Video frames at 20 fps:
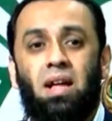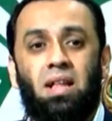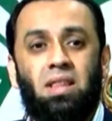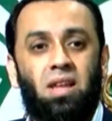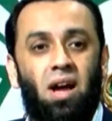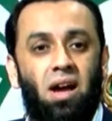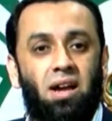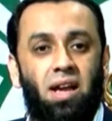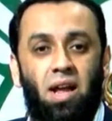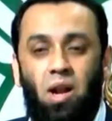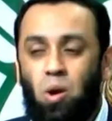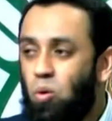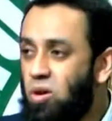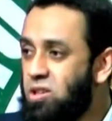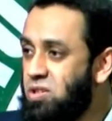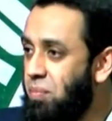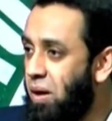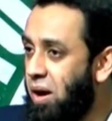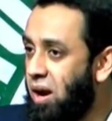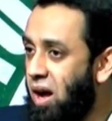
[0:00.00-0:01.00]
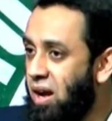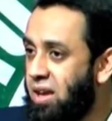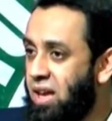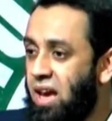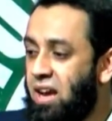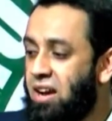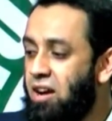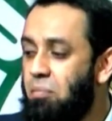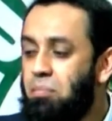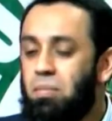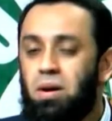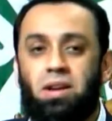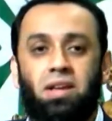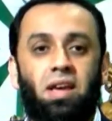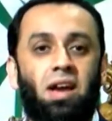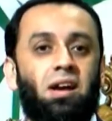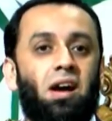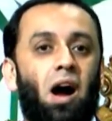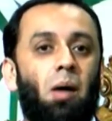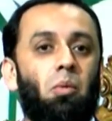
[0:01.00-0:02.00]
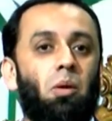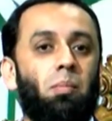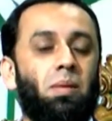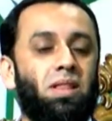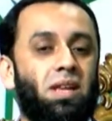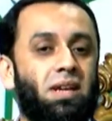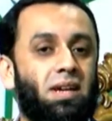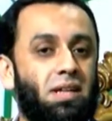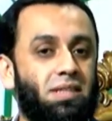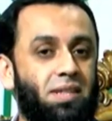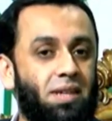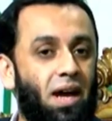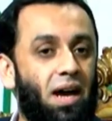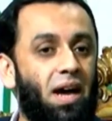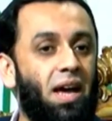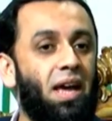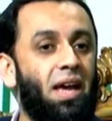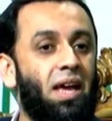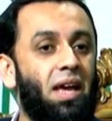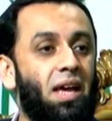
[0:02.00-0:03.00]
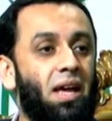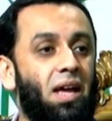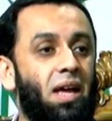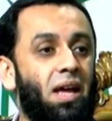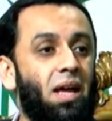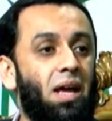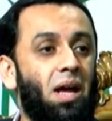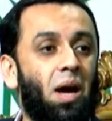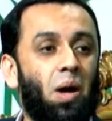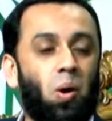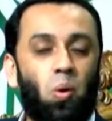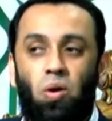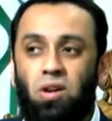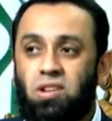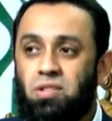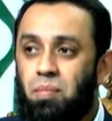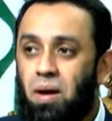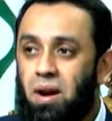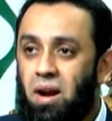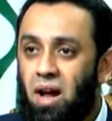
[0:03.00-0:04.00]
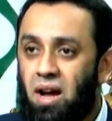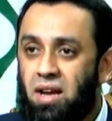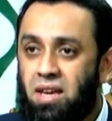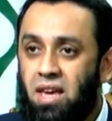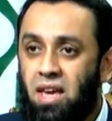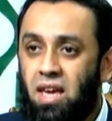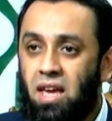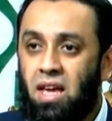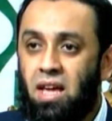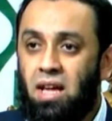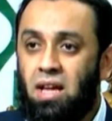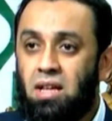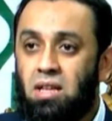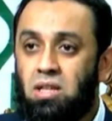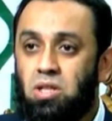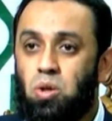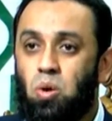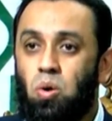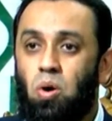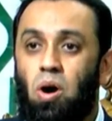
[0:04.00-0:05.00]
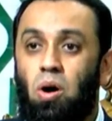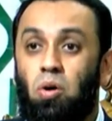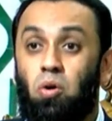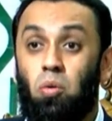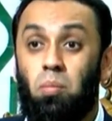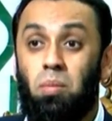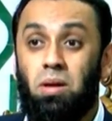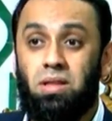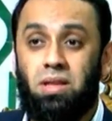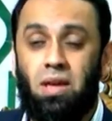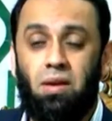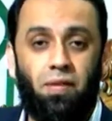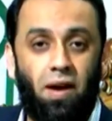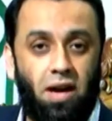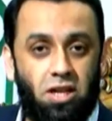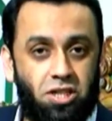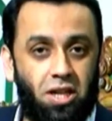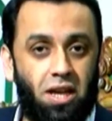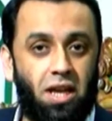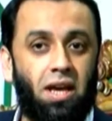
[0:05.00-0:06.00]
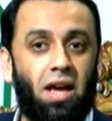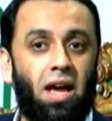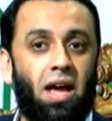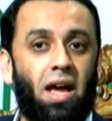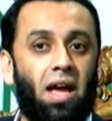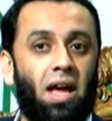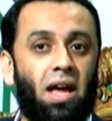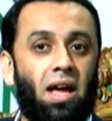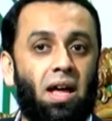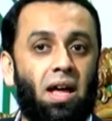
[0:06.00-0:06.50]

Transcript: ताकि रोज़मर्रा के गवर्नमेंट के कामों में दिक्कत ना आए रोज़मर्रा की जो हकूमत की फंक्शनिंग है